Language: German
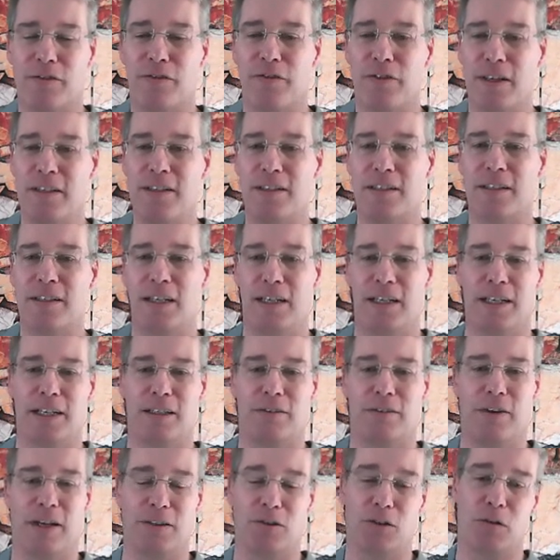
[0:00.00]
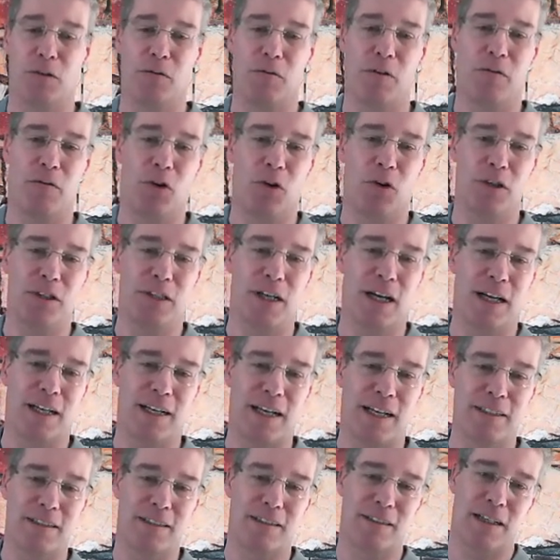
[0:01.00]
festgelegt werden, sondern wir wollen ja
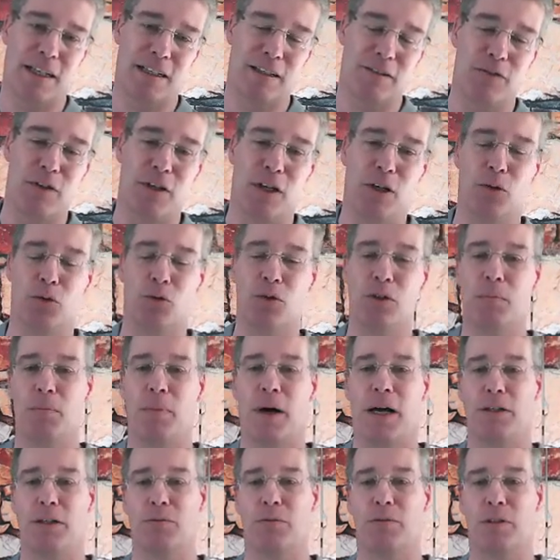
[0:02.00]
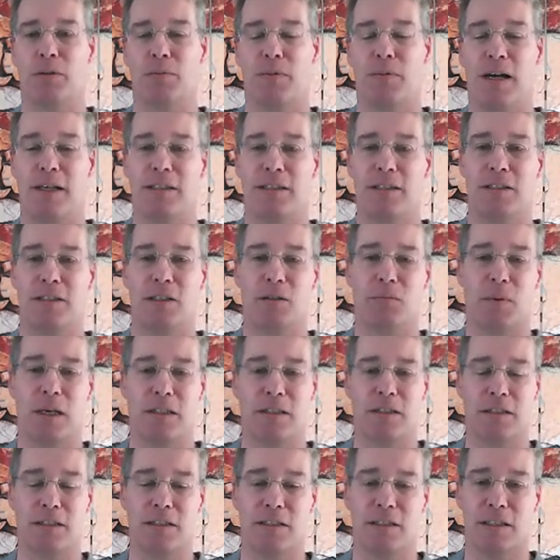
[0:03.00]
ganz, ganz viele Nullen beispielsweise in den
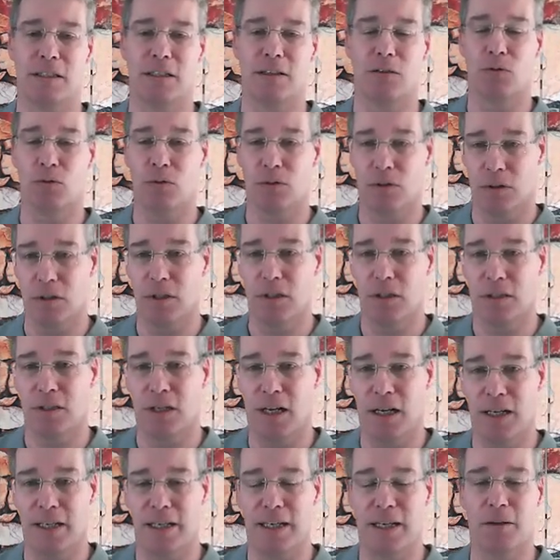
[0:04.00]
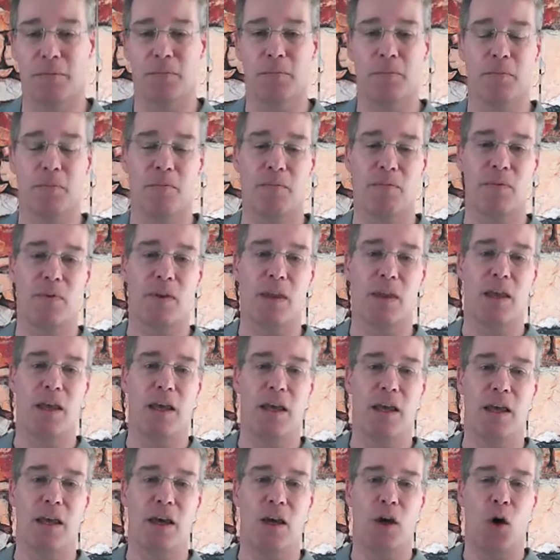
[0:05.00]
Mantissen hinterlegen.
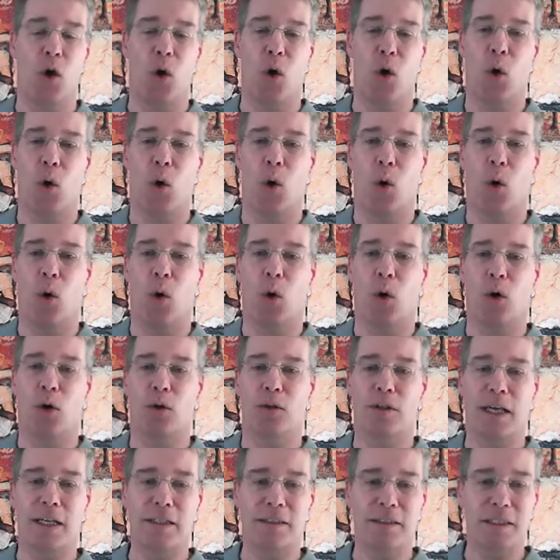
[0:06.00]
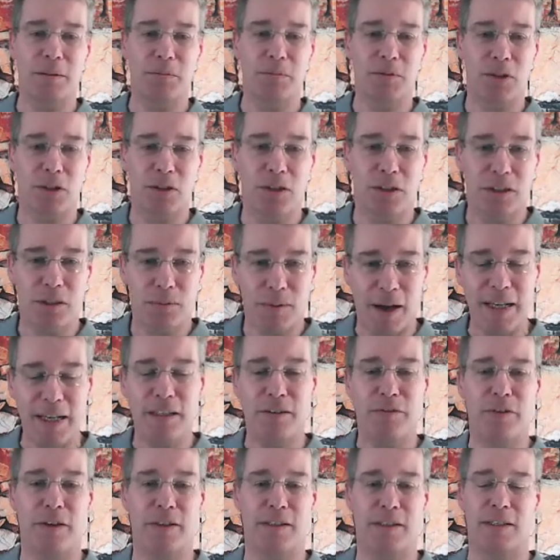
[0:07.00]
Und dann gibt es noch eine
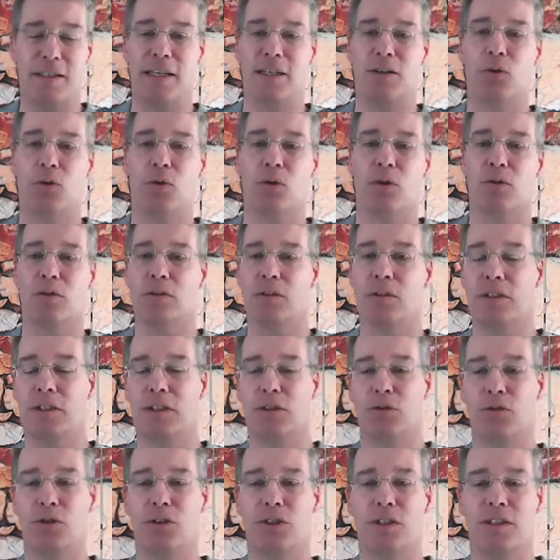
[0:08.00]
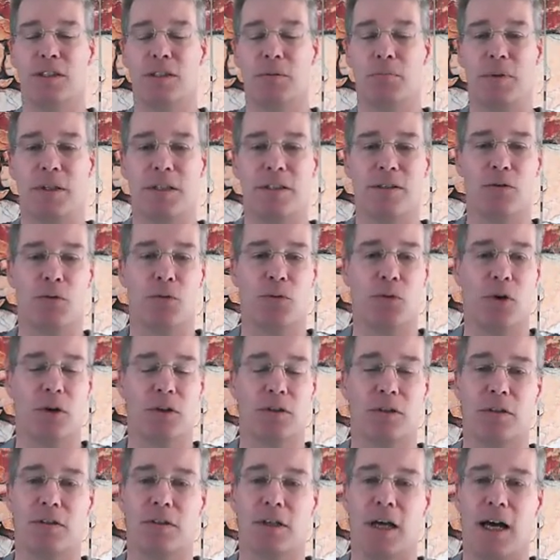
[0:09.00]
zweite Festlegung, die durch diese Bit
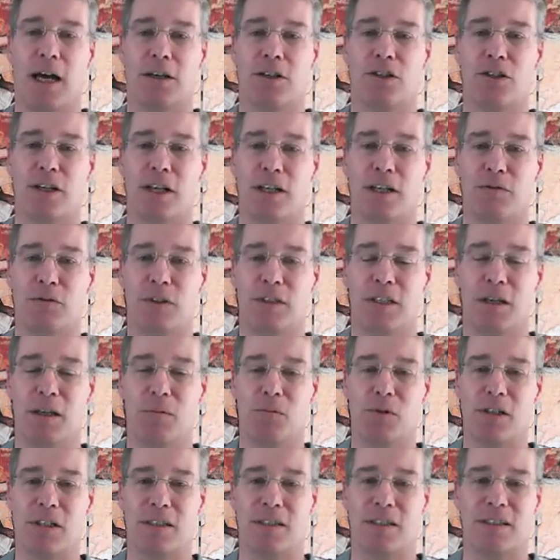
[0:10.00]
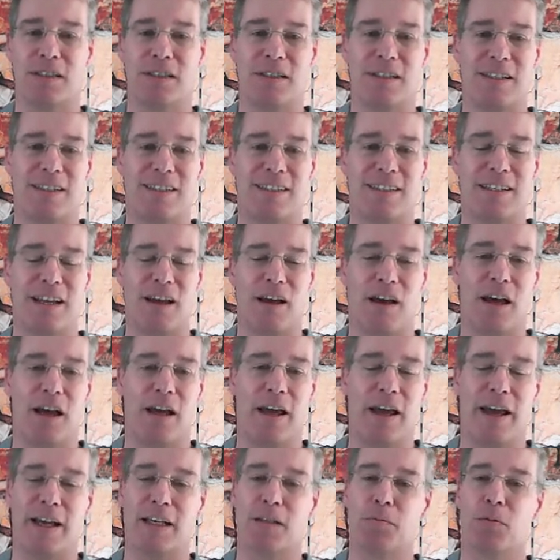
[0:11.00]
sofort dargestellt wird, nämlich dass der
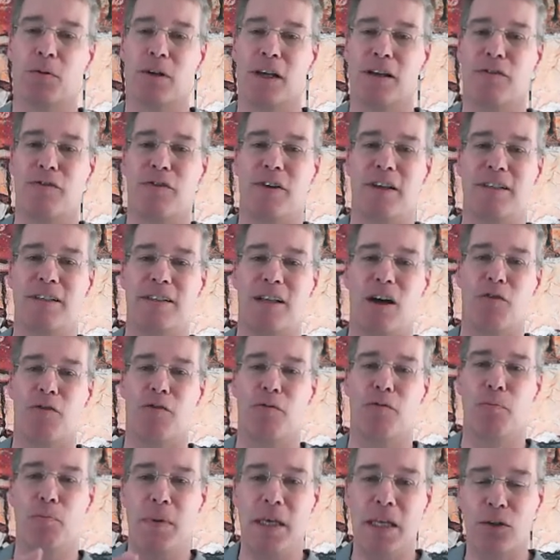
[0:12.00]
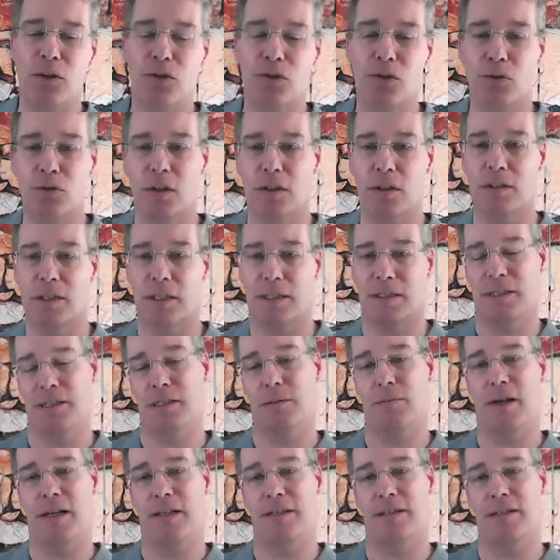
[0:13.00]
Exponent fest auf minus
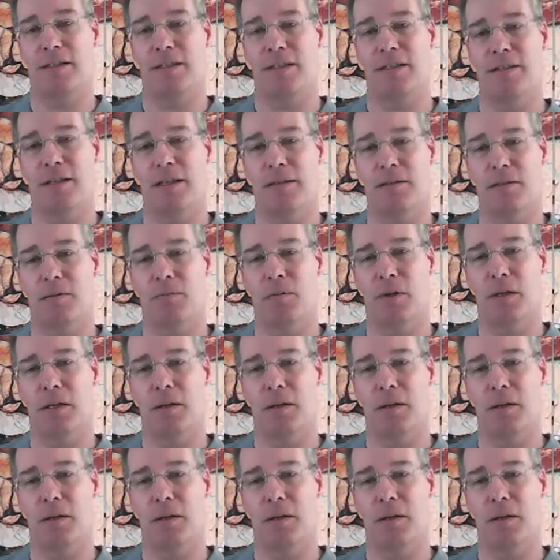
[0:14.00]
126 gesetzt